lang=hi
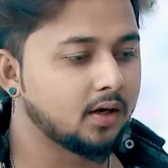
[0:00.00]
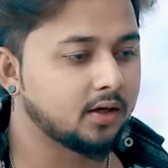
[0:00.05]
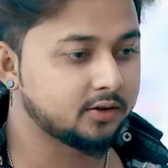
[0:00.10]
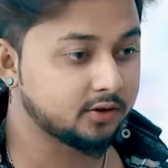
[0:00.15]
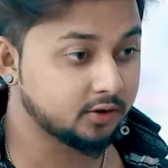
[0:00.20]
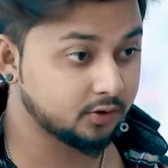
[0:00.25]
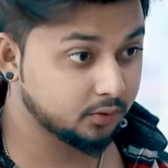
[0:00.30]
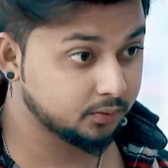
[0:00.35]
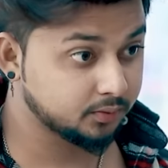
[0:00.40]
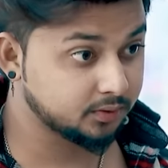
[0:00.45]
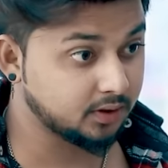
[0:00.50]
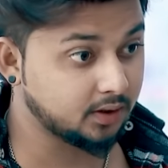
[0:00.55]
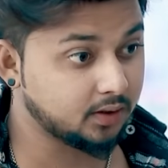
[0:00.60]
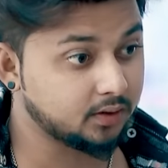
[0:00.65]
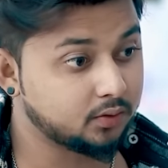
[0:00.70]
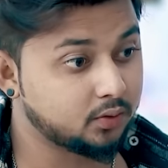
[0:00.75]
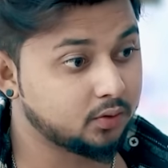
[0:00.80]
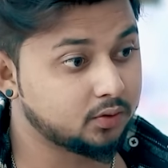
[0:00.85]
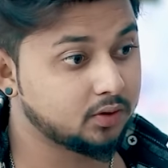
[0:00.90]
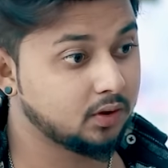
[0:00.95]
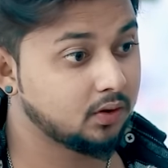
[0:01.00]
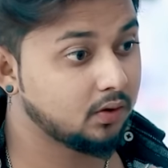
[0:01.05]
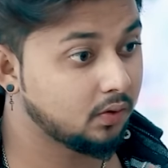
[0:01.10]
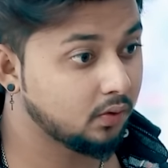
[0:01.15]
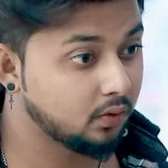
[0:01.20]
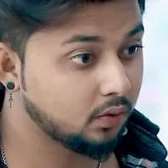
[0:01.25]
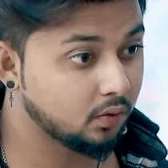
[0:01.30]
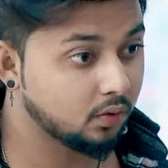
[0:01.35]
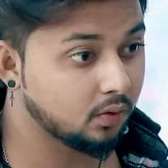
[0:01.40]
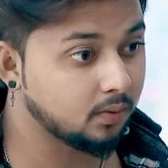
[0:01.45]
अच्छा तुम शांत हो
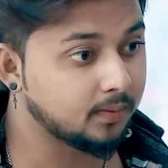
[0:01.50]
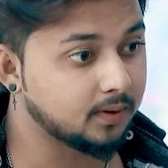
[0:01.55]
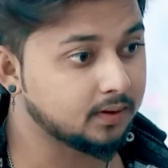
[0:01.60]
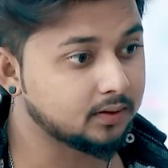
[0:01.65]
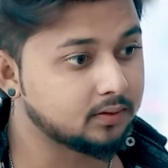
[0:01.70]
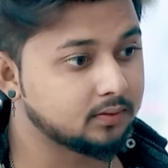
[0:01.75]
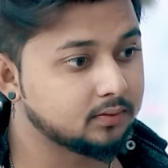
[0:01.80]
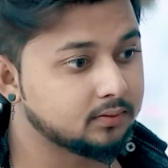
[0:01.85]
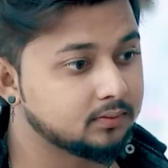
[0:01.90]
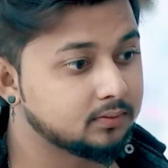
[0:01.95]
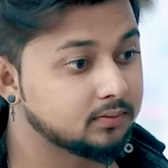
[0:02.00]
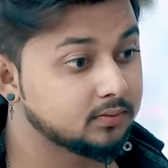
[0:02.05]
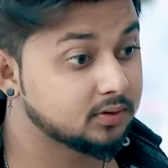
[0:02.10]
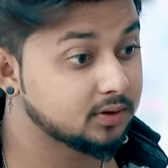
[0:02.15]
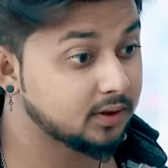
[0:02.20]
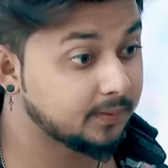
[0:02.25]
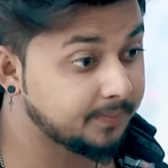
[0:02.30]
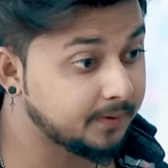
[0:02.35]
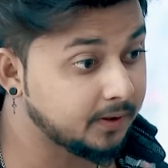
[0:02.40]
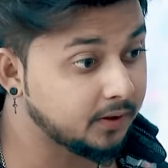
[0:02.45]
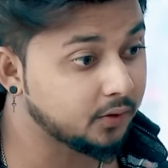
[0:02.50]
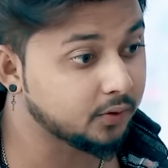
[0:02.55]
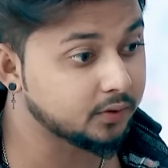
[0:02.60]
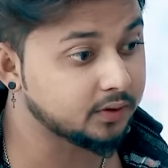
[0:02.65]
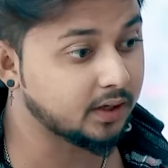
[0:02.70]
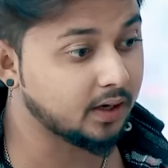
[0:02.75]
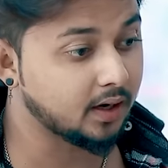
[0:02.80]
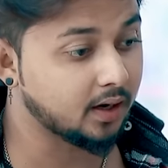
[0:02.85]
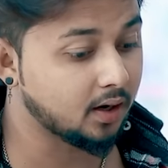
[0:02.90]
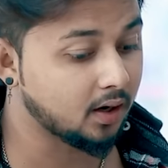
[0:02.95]
जाओ रो मत सब ठीक हो
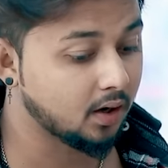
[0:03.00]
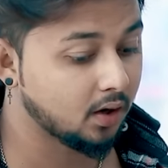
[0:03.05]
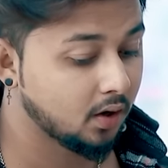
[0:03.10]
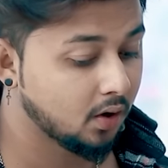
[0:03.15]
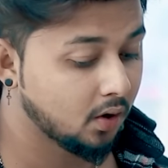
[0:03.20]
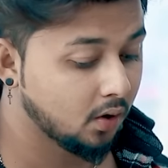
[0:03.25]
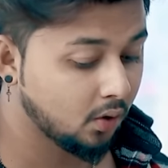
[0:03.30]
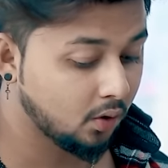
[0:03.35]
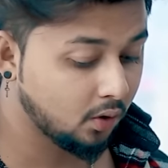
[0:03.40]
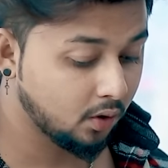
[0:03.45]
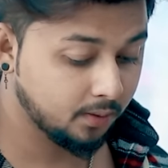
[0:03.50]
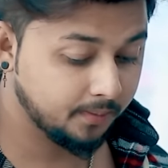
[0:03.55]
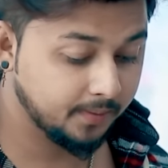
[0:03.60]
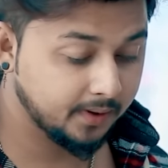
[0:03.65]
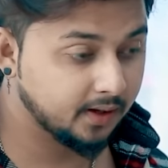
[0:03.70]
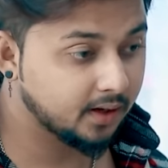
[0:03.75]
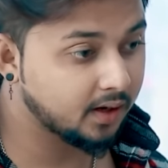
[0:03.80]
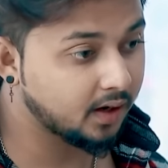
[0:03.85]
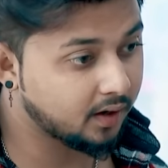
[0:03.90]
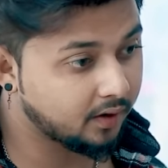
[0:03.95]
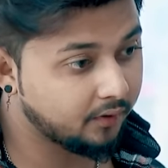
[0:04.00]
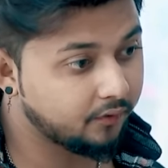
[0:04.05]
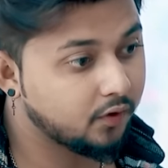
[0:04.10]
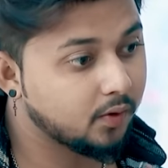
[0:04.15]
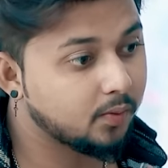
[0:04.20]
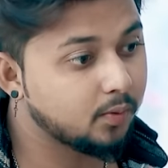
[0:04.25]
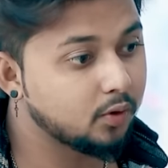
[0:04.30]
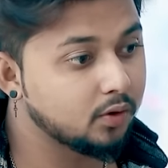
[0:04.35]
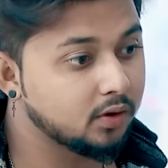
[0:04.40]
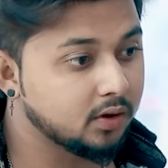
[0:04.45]
जाएगा और मैंने राघव
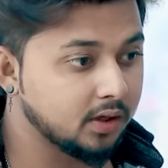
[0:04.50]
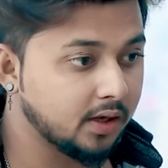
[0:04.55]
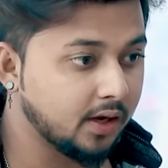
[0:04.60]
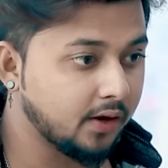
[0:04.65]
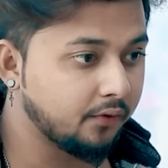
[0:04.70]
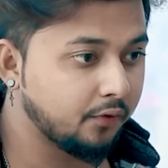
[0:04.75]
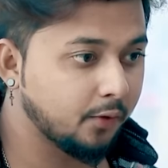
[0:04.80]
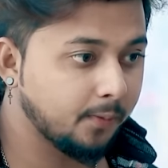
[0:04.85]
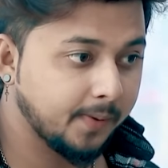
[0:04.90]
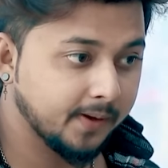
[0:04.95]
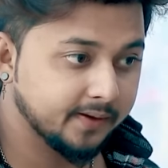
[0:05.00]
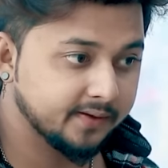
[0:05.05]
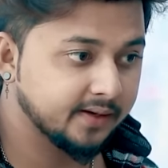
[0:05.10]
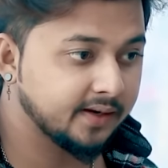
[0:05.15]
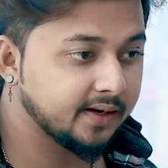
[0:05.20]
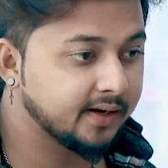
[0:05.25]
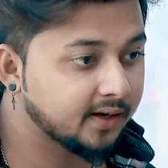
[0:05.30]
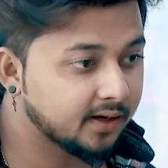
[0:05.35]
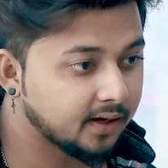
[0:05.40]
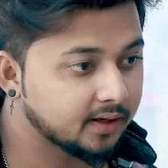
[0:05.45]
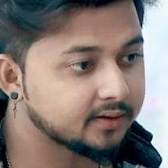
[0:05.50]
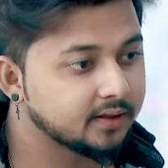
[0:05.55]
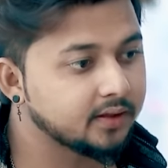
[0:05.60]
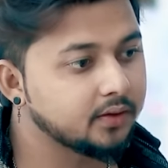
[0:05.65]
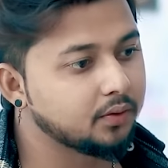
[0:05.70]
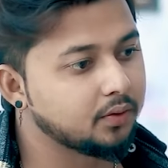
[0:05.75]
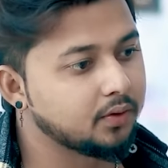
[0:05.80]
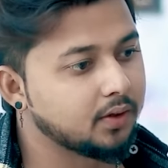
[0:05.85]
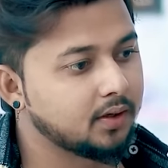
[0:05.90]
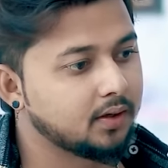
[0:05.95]
को बोल दिया है वो पैसे लेकर आता ही
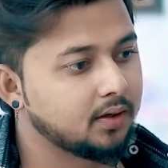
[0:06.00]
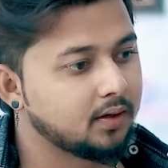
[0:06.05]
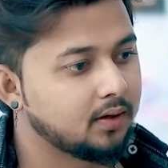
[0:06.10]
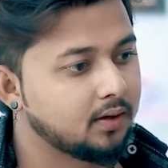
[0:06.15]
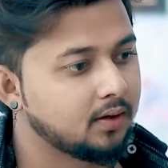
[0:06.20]
होगा